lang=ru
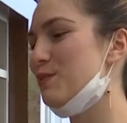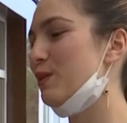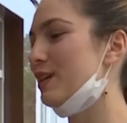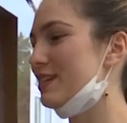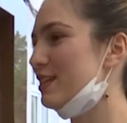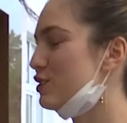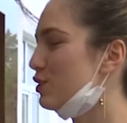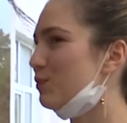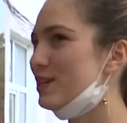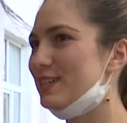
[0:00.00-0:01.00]
ходили по
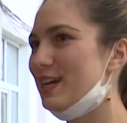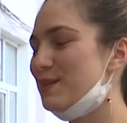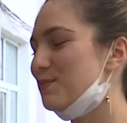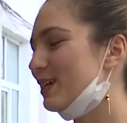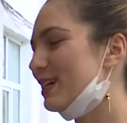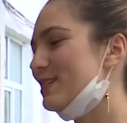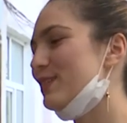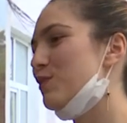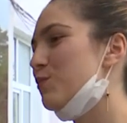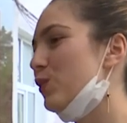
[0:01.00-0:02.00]
различным базарам,
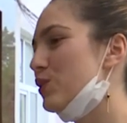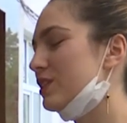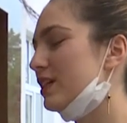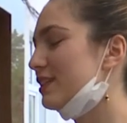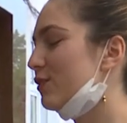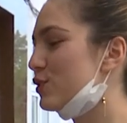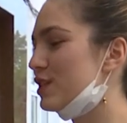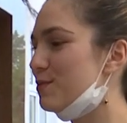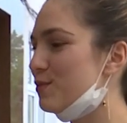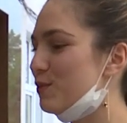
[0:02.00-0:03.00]
магазинам в поисках того
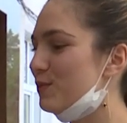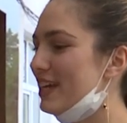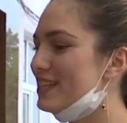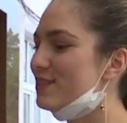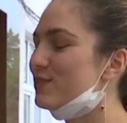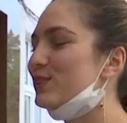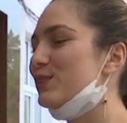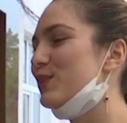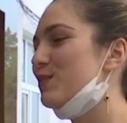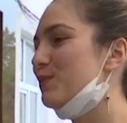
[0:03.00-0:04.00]
самого платья, в
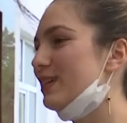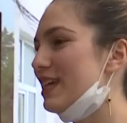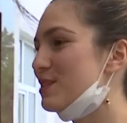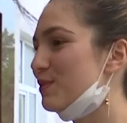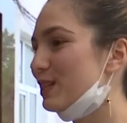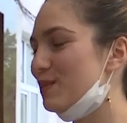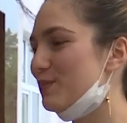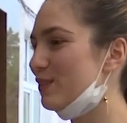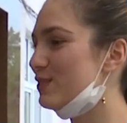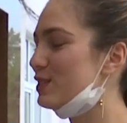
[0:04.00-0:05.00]
котором бы я смогла
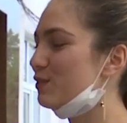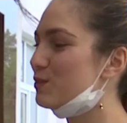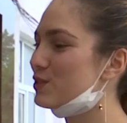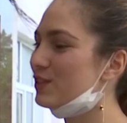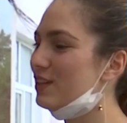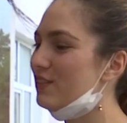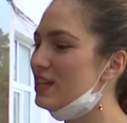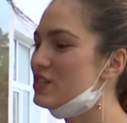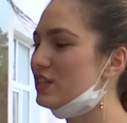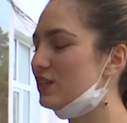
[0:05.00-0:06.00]
провести выпускной
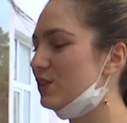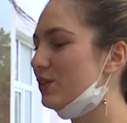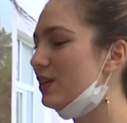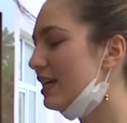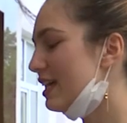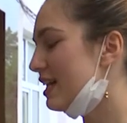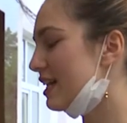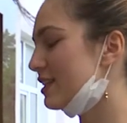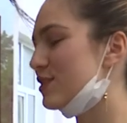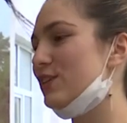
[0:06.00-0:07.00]
вечер, но
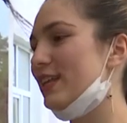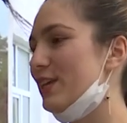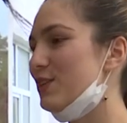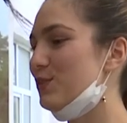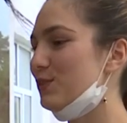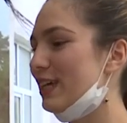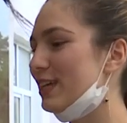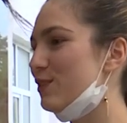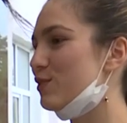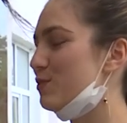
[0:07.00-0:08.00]
к сожалению,
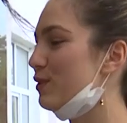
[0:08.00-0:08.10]
так и не